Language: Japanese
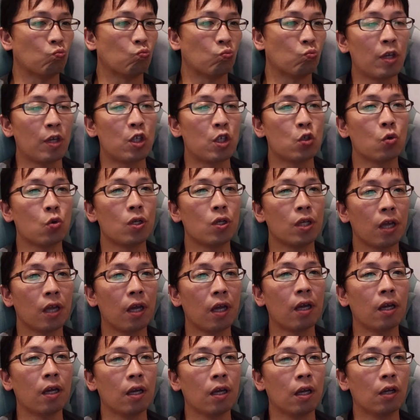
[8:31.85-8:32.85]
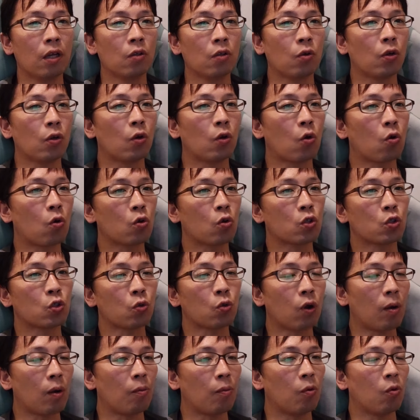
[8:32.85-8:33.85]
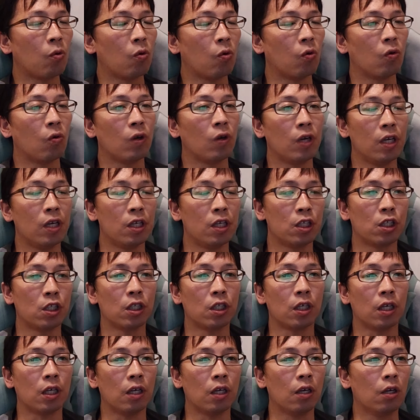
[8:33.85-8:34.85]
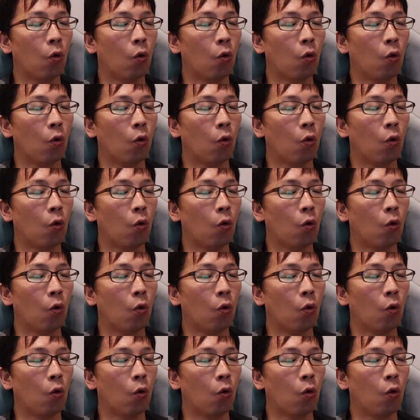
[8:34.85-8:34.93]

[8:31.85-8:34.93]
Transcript: ま非常にね、乗り心地とかもいいし、